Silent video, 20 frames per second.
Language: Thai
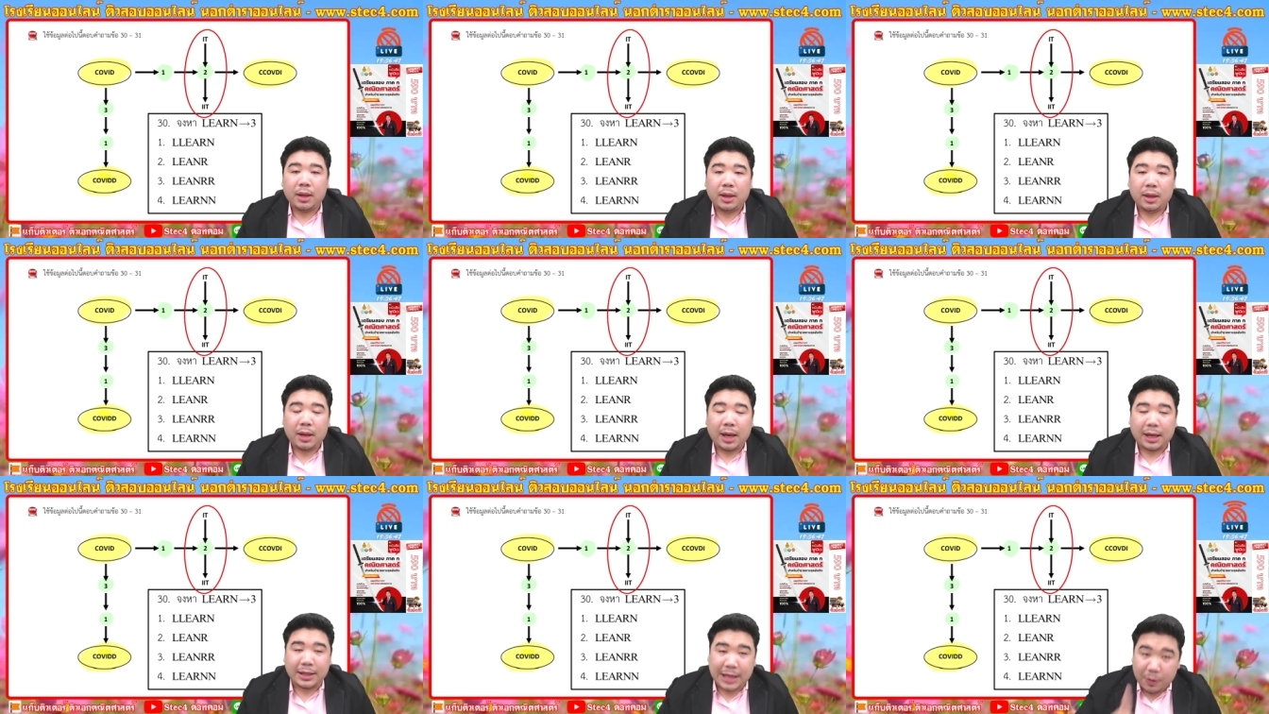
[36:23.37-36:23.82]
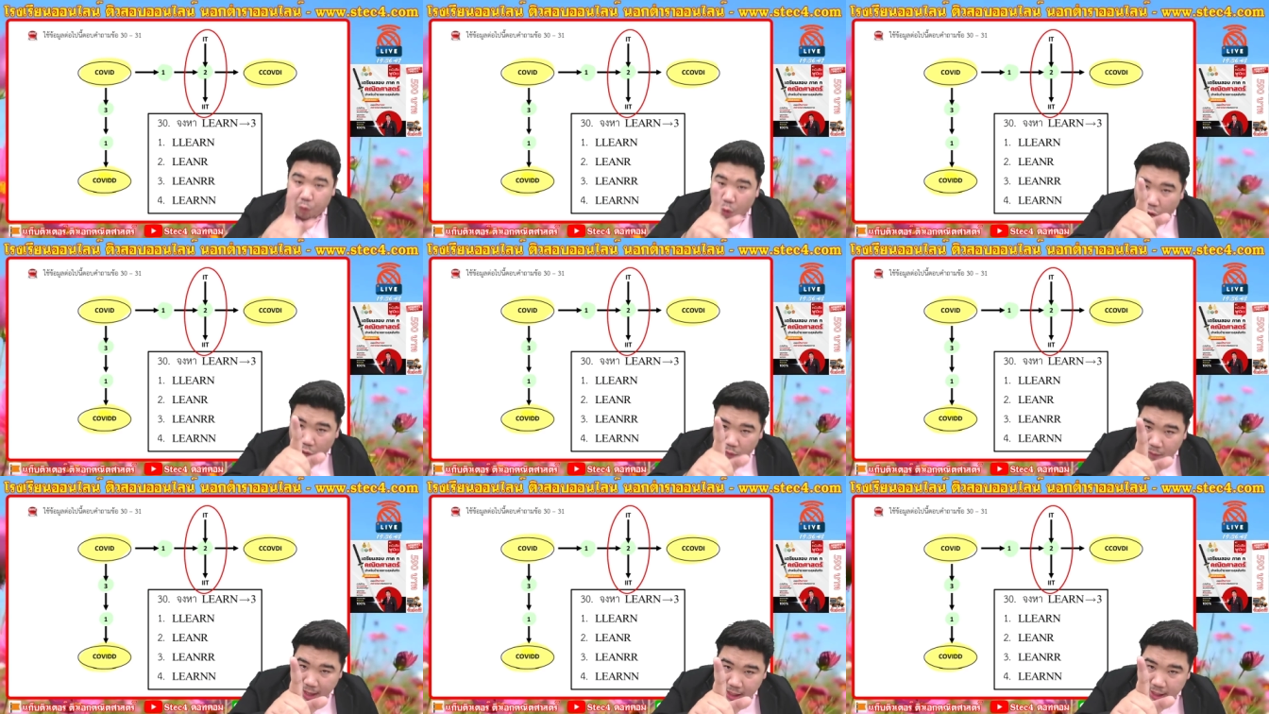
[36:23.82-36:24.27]
อาจารย์ว
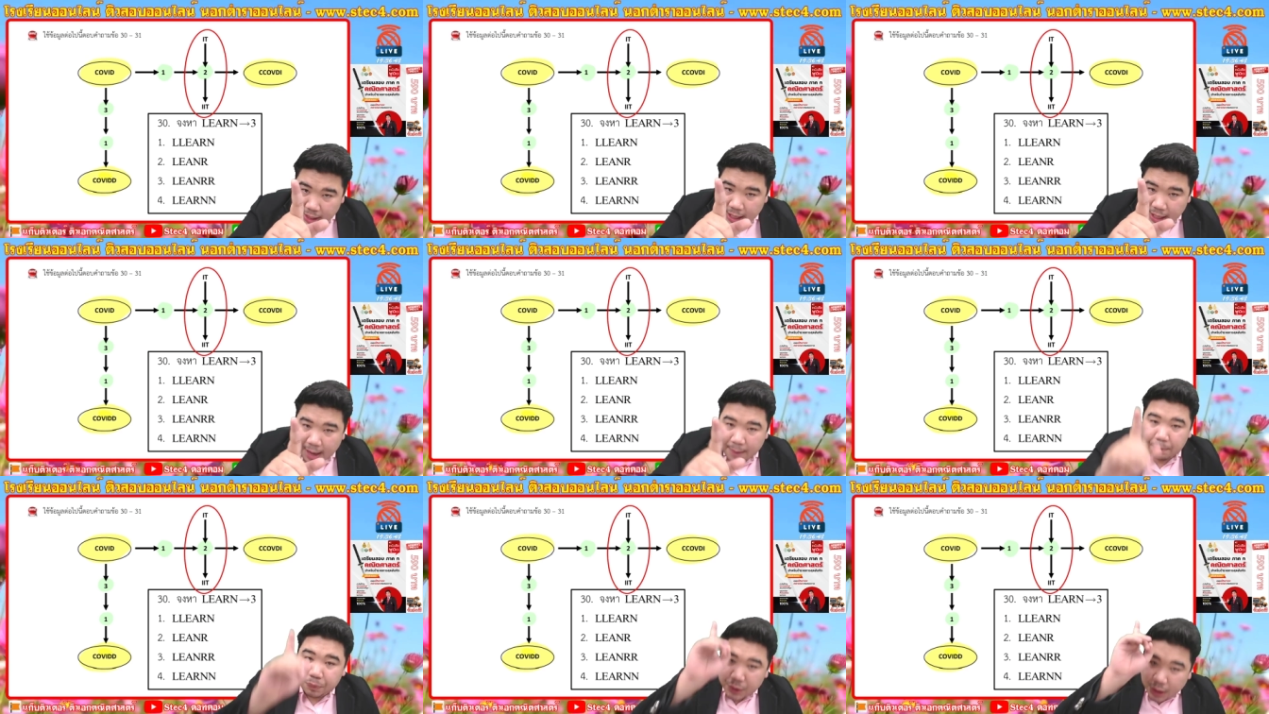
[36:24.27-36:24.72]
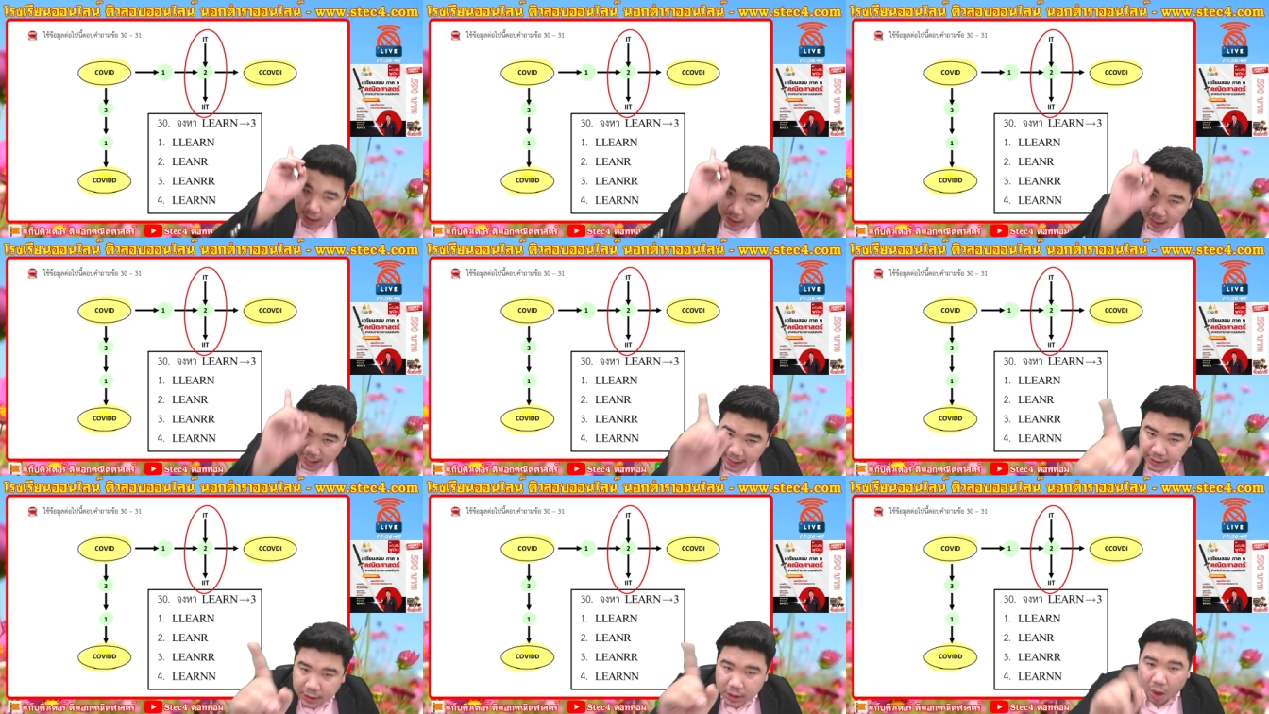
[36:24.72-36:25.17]
งไว้เลยครับ
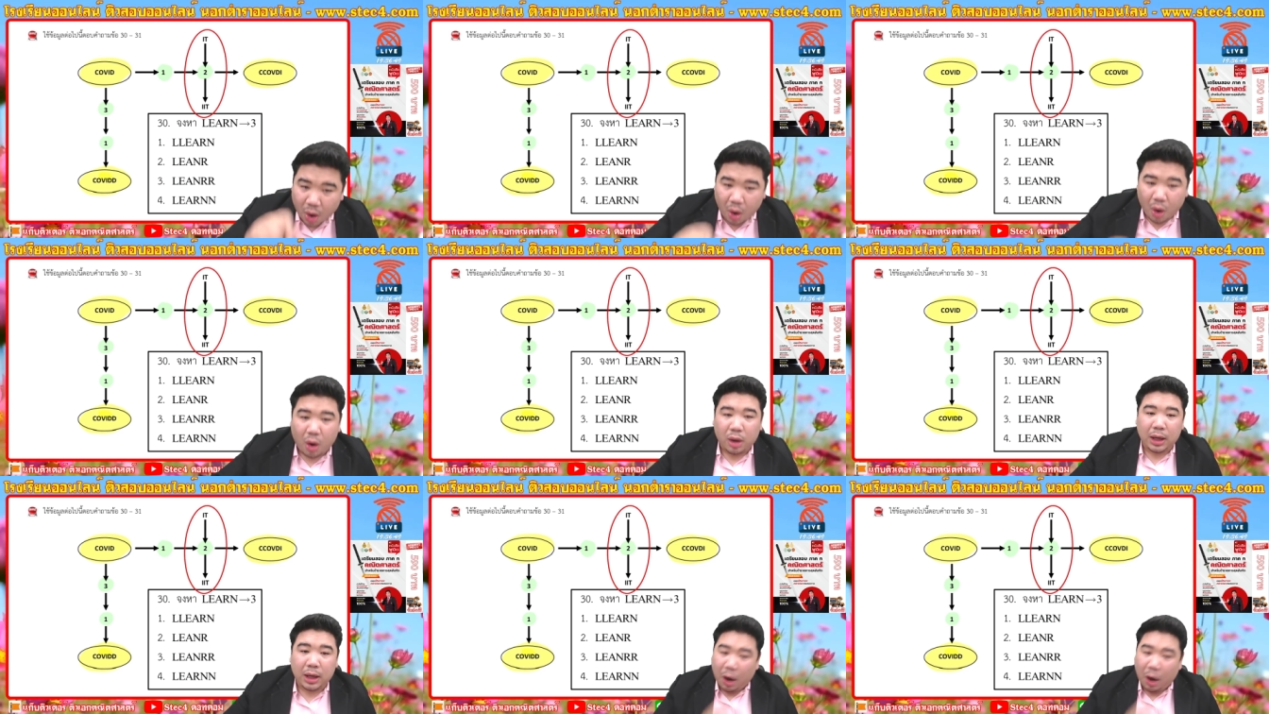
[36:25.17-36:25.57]
เลขสอง